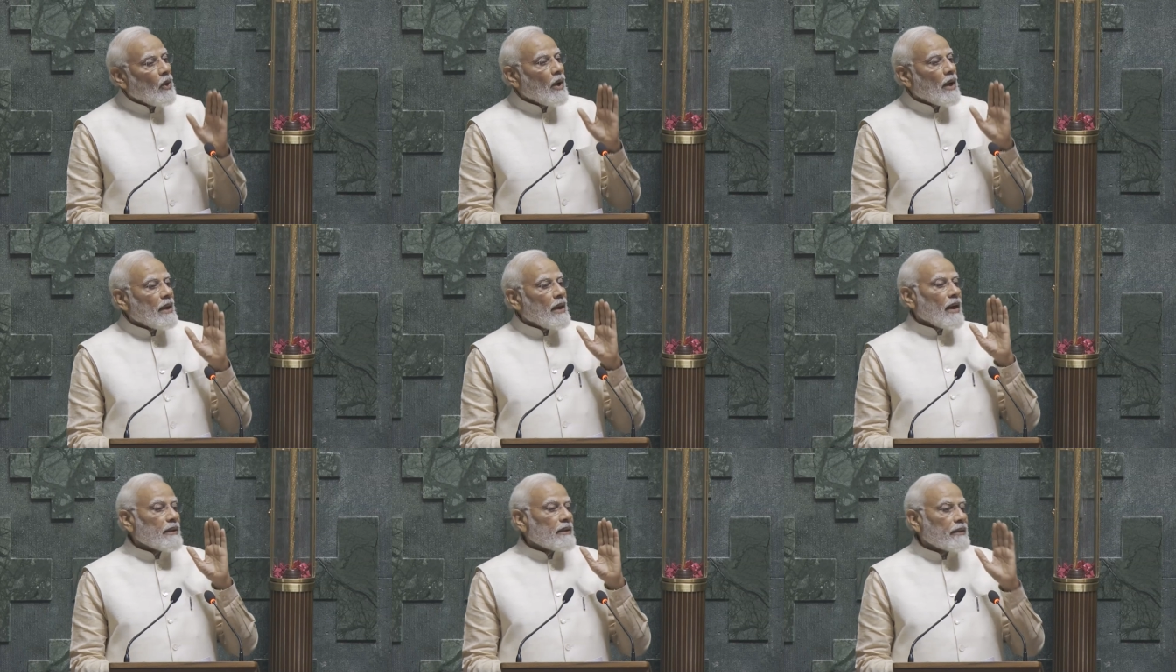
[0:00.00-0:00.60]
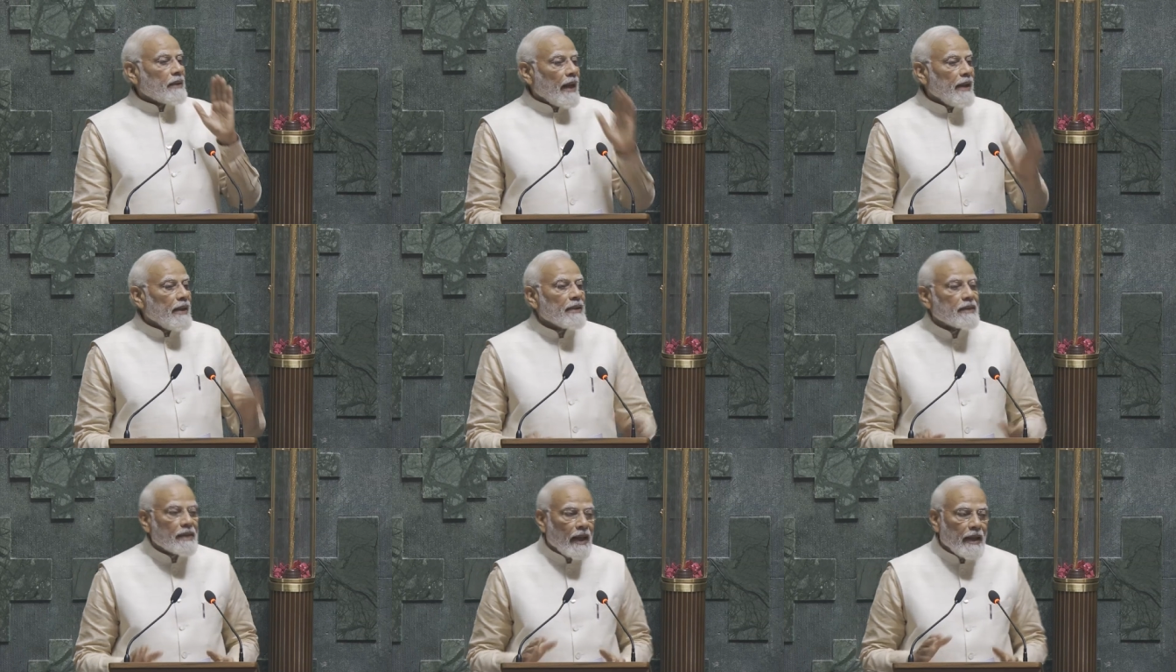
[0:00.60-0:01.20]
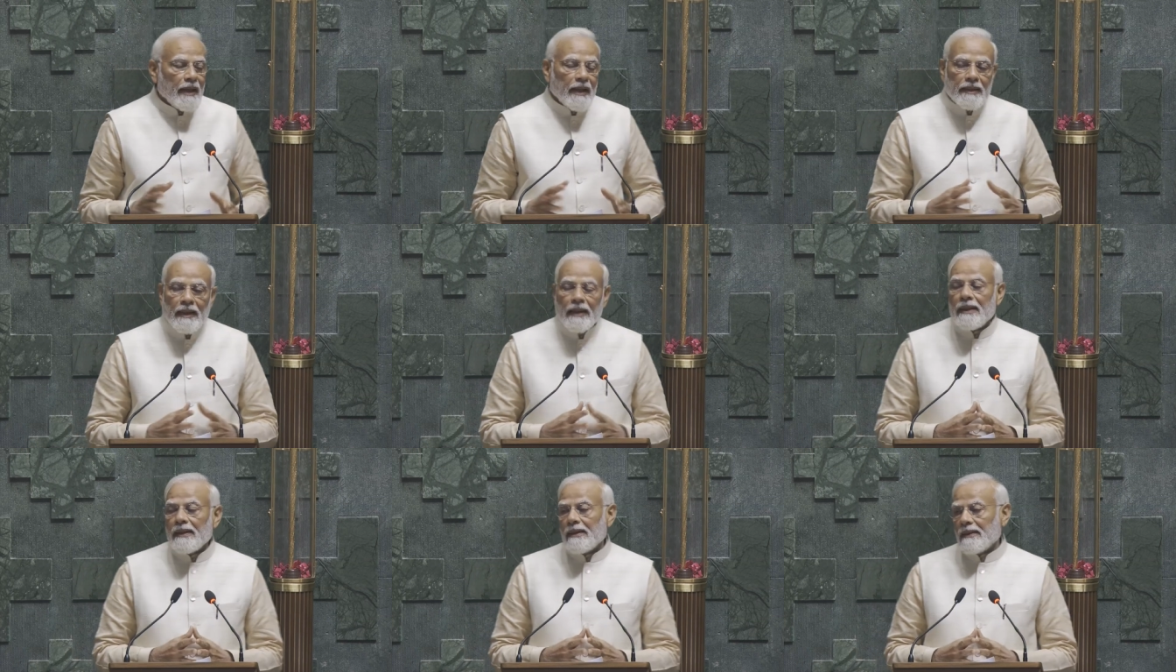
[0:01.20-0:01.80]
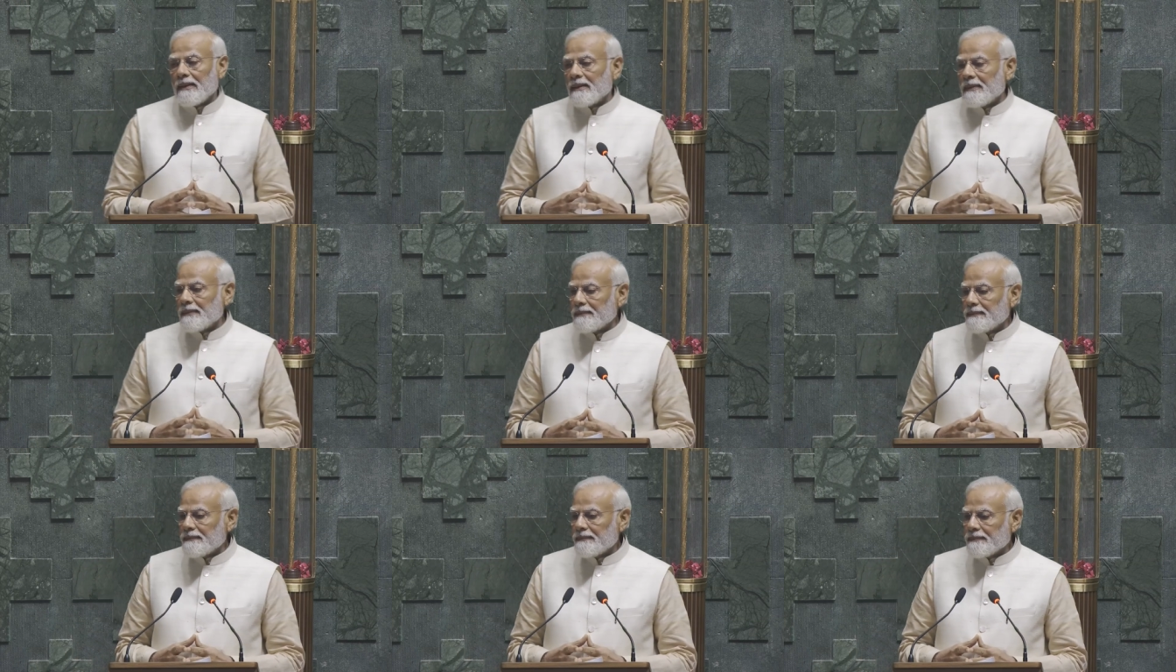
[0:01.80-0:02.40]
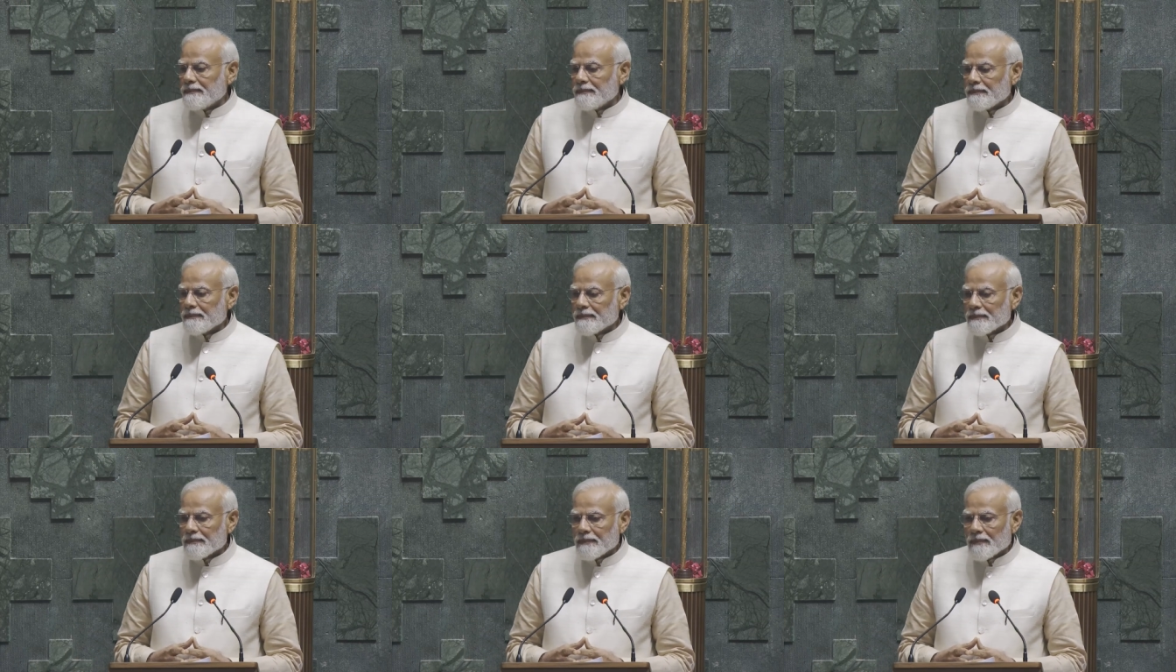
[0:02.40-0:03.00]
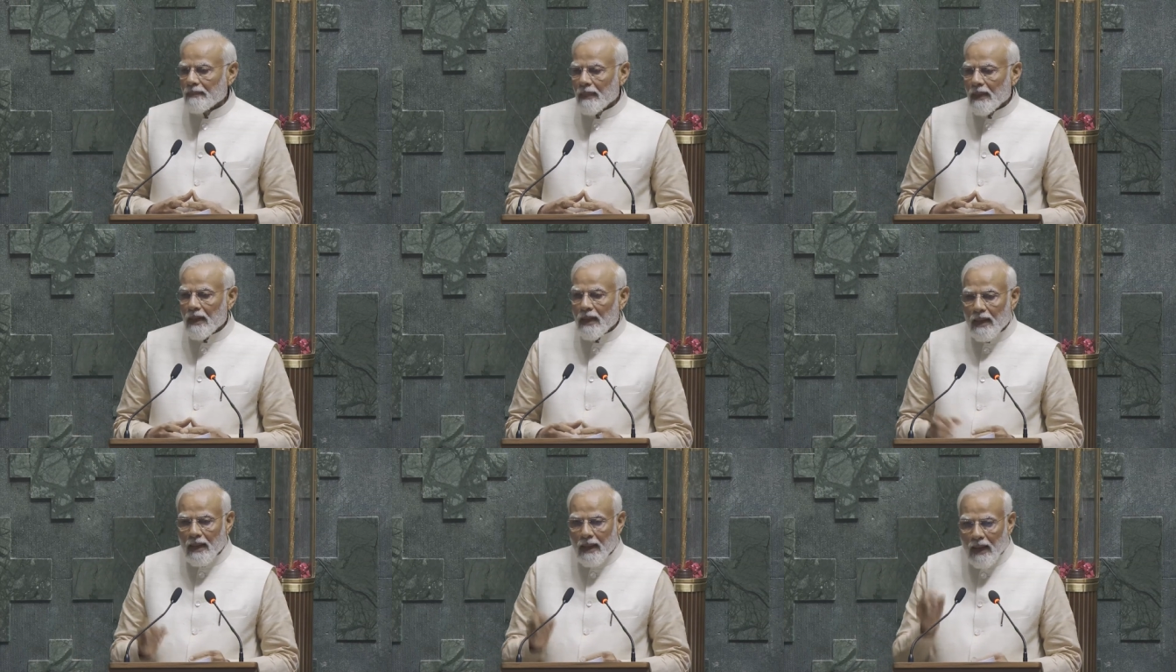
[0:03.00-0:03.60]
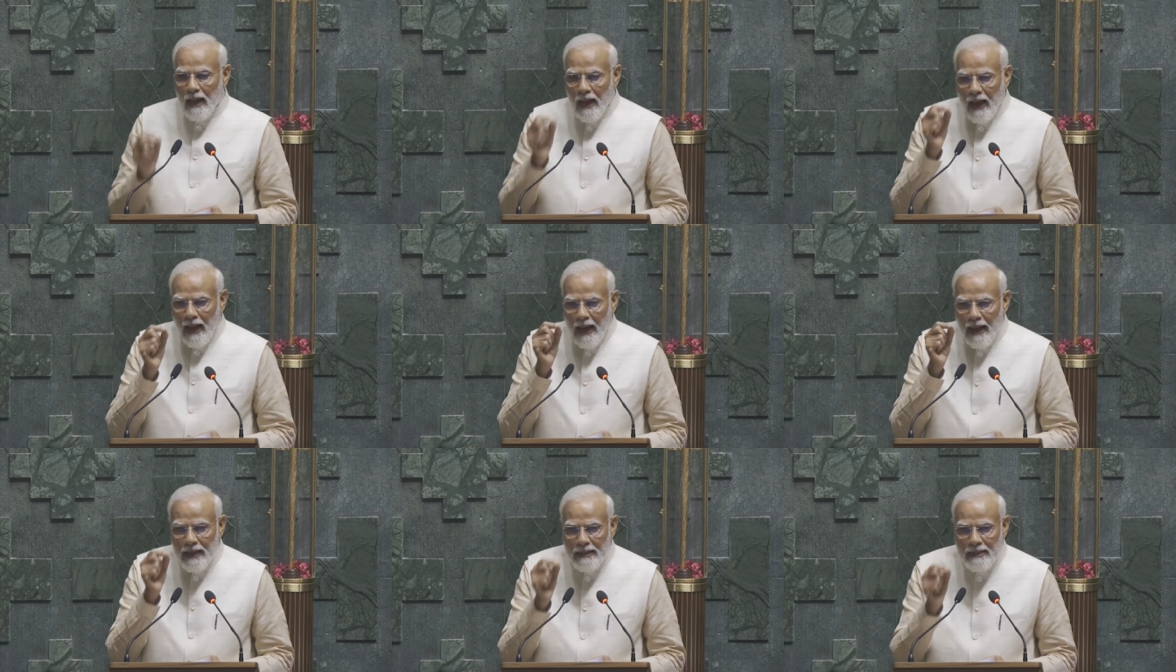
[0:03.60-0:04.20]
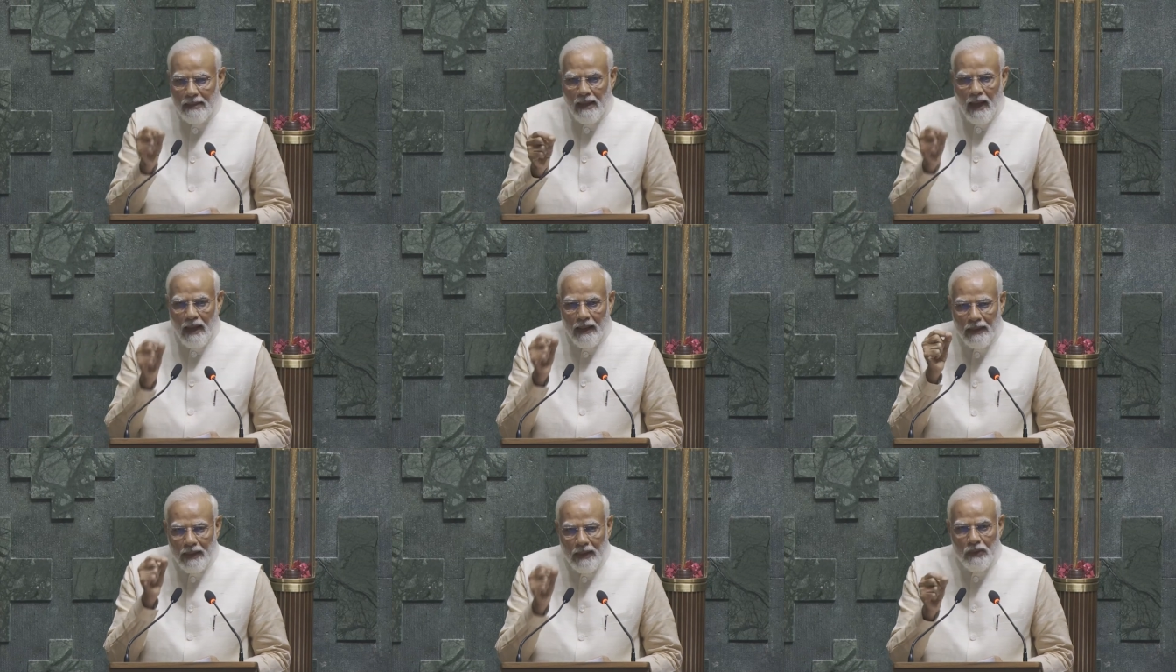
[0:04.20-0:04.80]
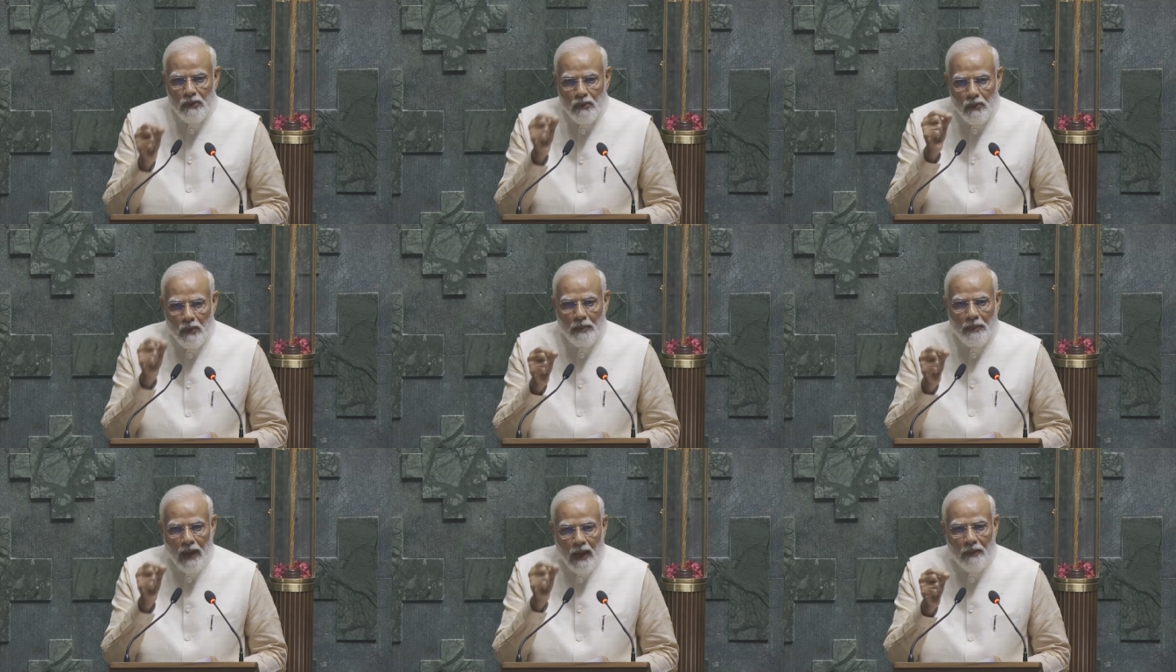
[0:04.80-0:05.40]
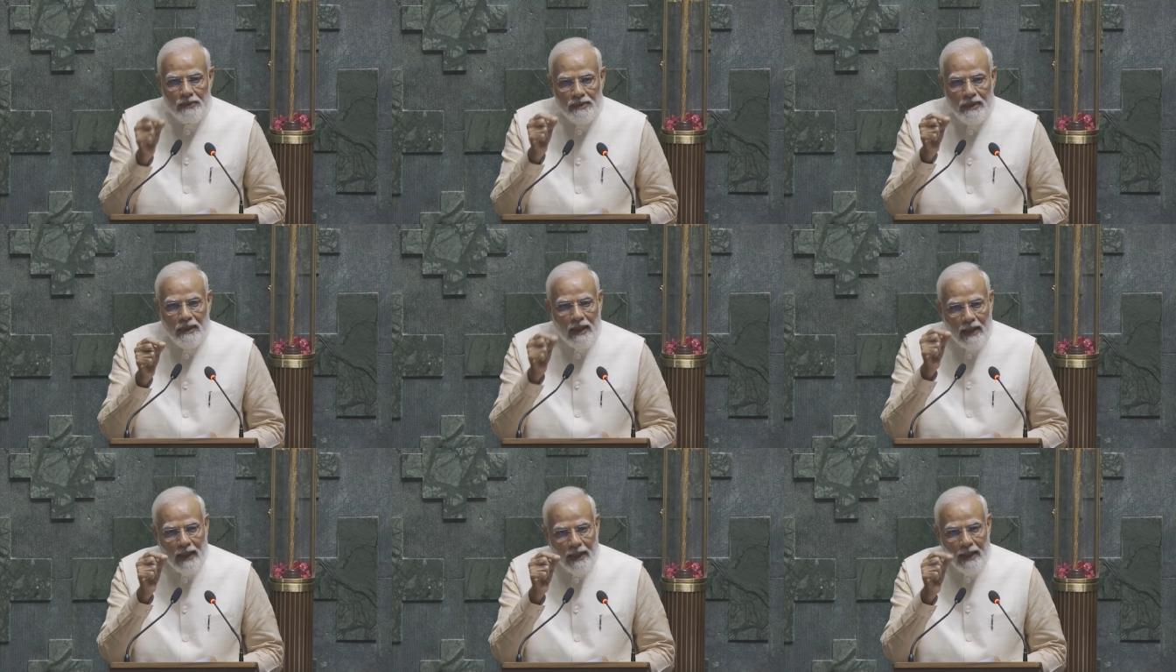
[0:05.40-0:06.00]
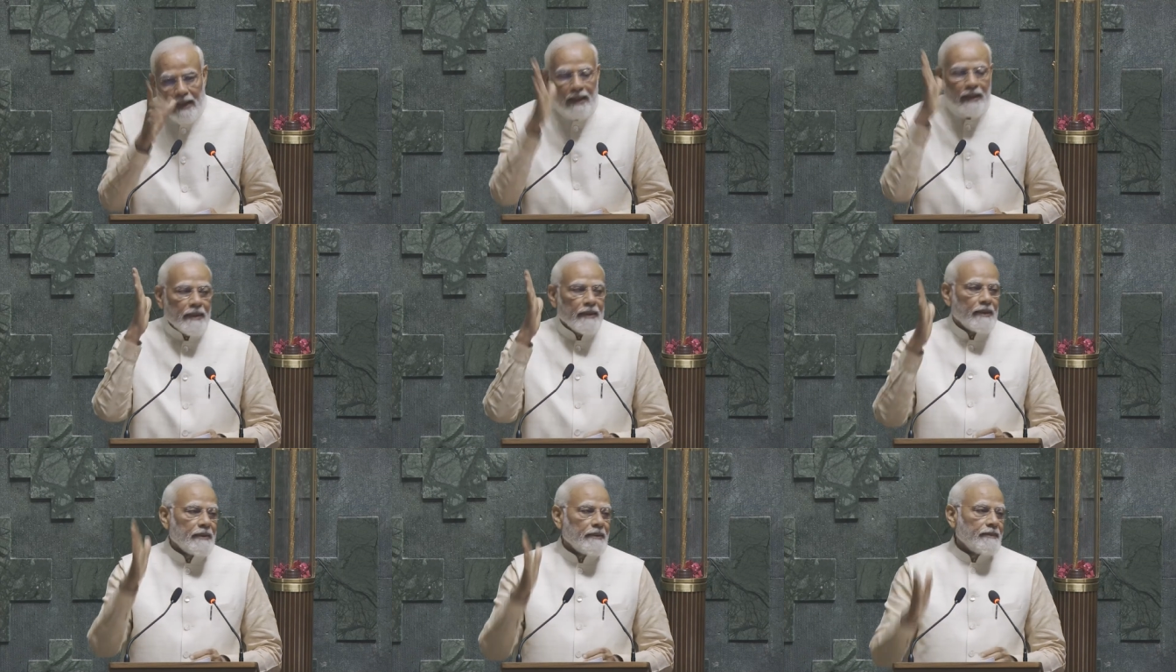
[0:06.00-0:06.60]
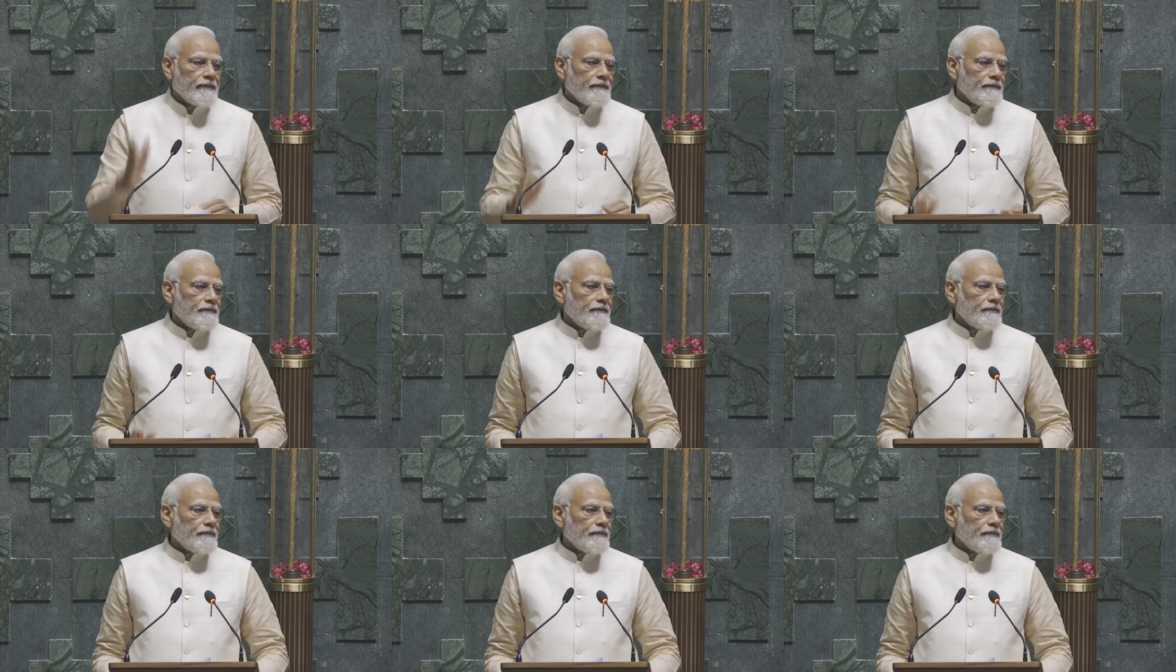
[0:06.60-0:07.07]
இரண்டாயிரத்தி இருபத்தி மூன்றாம் ஆண்டு இந்த தினம் இப்படிப்பட்டதொரு சுபமான சந்தர்ப்பமாகும்